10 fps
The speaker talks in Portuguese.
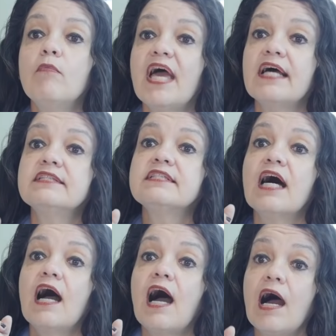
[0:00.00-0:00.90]

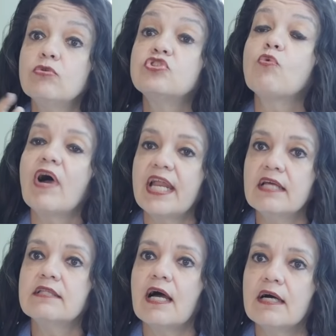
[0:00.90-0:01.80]
começa aos
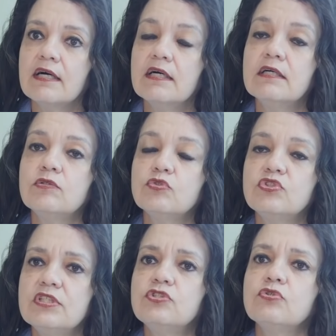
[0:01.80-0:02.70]
40
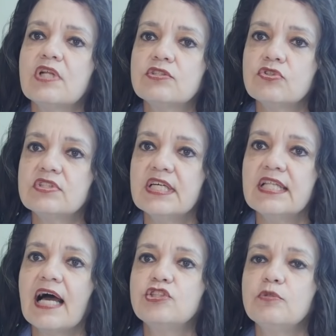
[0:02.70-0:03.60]
anos, isso na
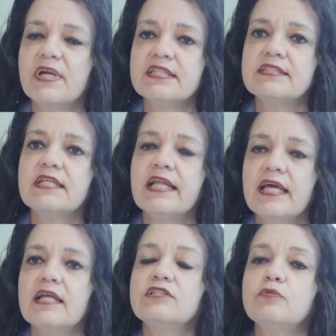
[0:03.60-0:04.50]
Sociedade
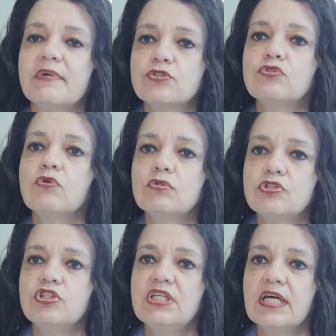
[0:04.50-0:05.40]
Brasileira de
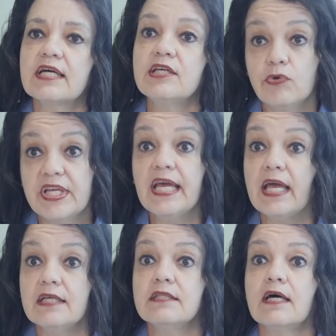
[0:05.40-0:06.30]
Mastologia que
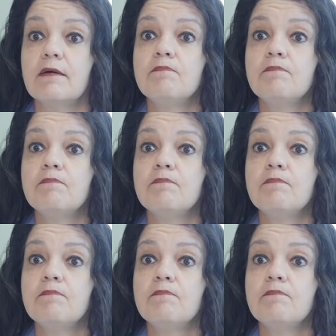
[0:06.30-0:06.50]
orienta.